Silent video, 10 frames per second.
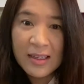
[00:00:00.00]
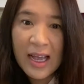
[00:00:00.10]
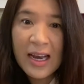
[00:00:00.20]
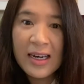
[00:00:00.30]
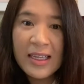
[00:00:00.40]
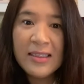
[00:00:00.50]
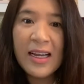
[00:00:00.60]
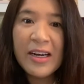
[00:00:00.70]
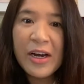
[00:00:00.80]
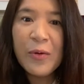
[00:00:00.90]
การเล่น
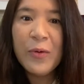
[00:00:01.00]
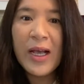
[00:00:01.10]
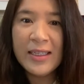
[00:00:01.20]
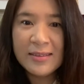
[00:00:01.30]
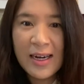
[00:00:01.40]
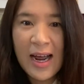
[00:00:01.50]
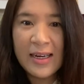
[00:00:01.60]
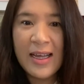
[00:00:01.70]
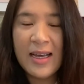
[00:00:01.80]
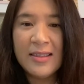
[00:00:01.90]
และเรียนรู้อย่างอิสระ
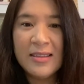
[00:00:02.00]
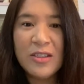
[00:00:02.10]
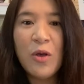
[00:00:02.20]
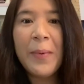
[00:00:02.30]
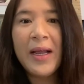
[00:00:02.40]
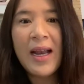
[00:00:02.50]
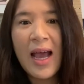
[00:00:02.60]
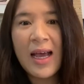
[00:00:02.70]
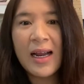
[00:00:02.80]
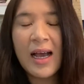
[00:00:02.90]
เนี่ยจะช่วยพัฒ
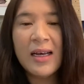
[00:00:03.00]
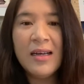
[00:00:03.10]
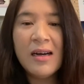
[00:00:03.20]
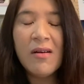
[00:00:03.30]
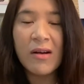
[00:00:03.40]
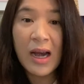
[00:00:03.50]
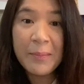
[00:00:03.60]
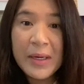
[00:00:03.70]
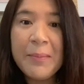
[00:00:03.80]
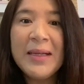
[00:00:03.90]
นานะคะในเรื่องของก
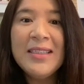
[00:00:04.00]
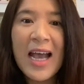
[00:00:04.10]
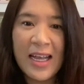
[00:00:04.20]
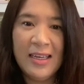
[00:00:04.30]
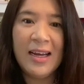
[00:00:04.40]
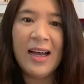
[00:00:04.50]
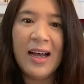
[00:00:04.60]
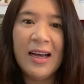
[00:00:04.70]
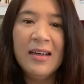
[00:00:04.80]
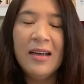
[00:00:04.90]
ล้ามเนื้อมัดใหญ่นะ
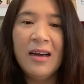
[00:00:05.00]
คะ